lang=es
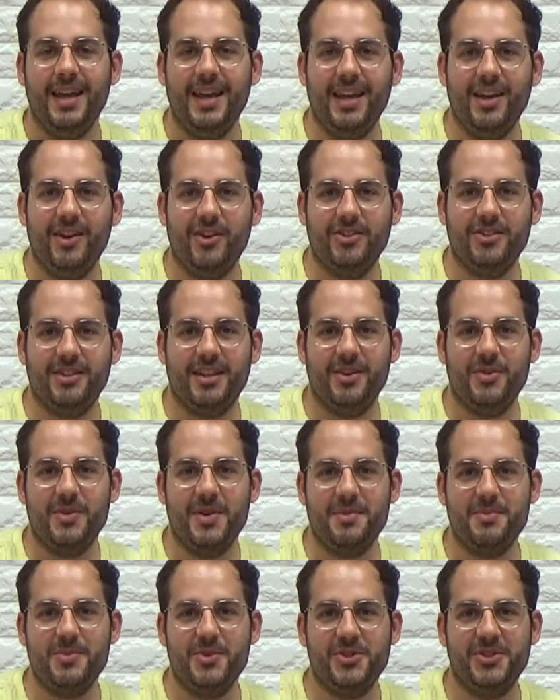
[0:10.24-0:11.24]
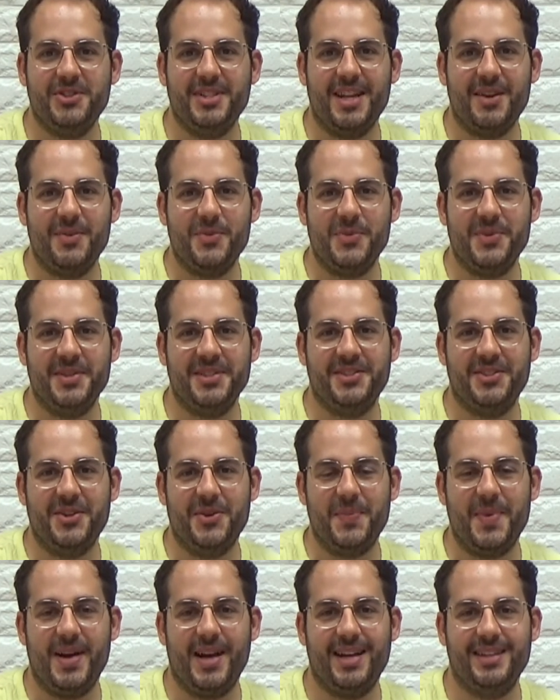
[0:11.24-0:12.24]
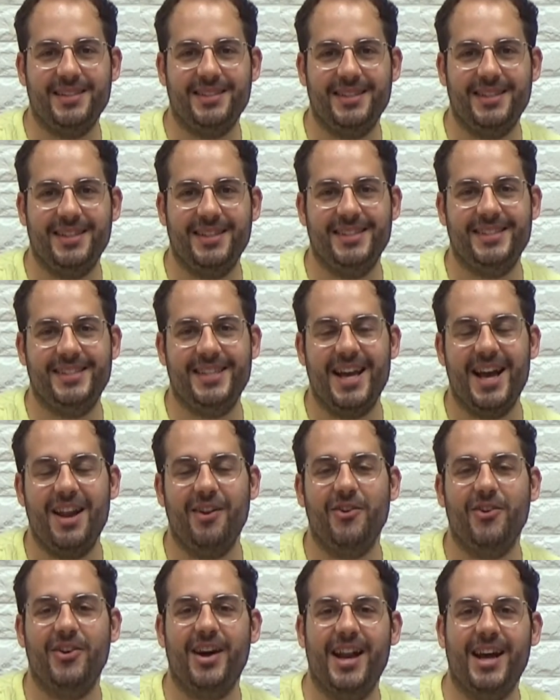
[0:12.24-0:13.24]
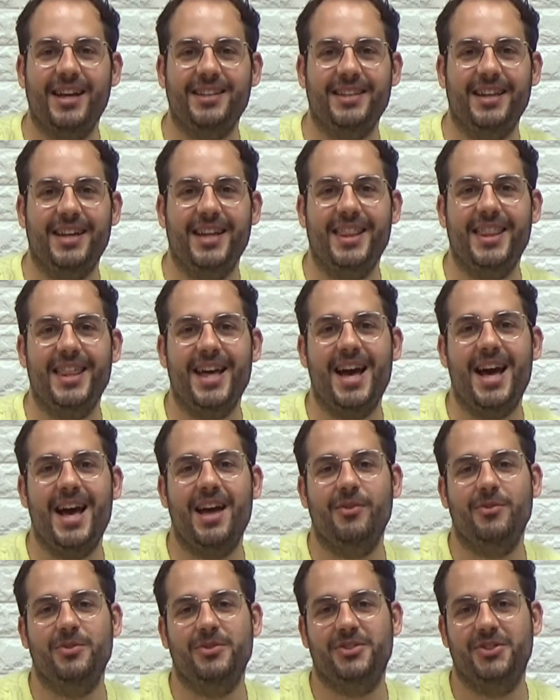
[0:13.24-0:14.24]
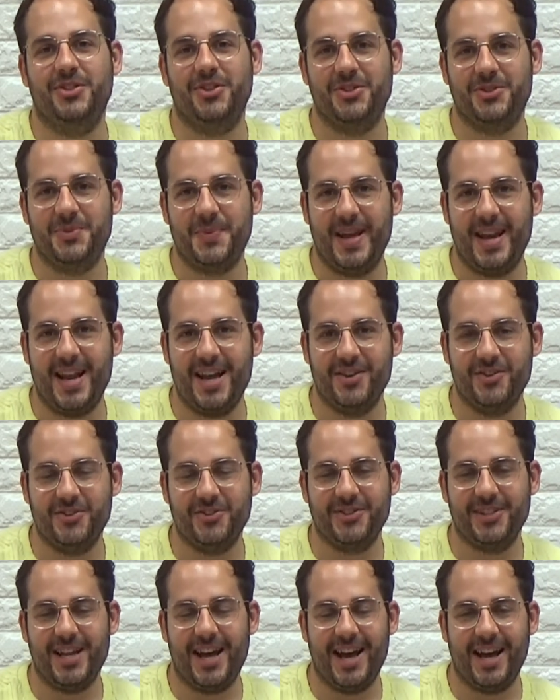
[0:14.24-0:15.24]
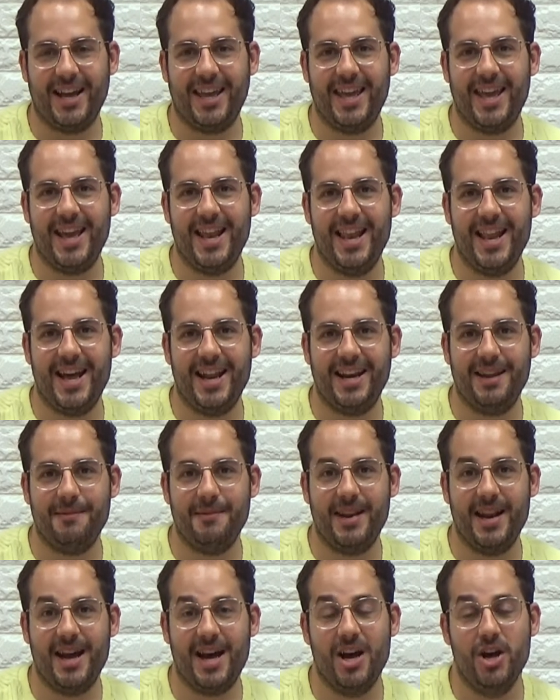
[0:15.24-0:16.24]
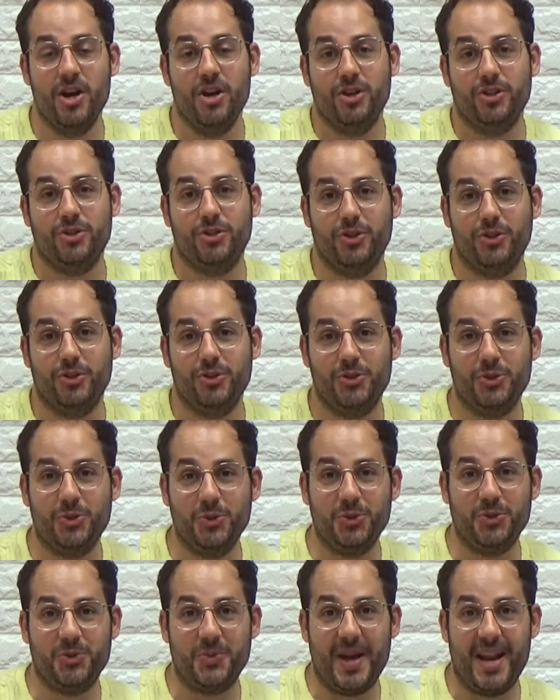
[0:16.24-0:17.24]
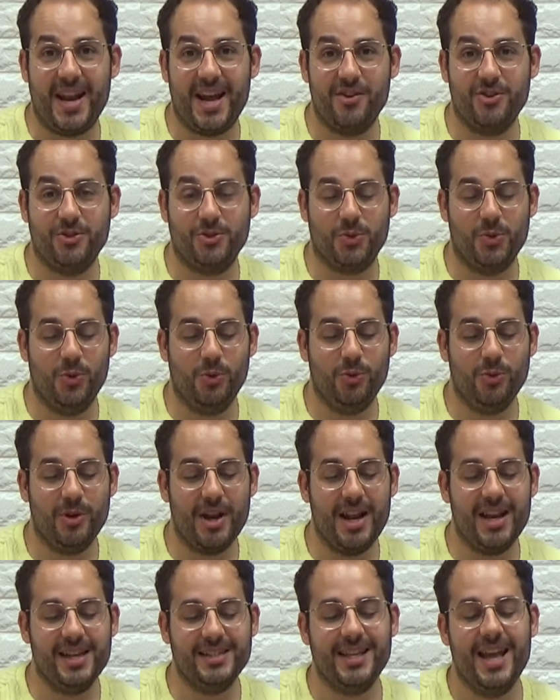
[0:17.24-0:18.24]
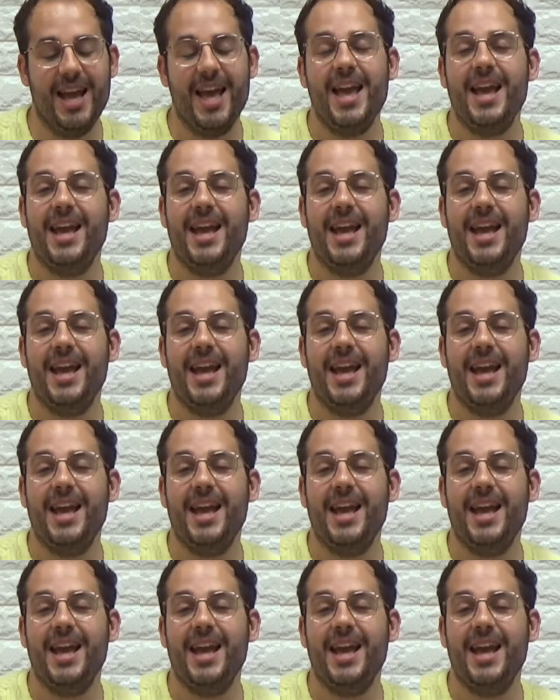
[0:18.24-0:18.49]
Y continuamos en nuestro magazine y si algo caracteriza a nuestros veranos aquí en la Ribera son sus veranos culturales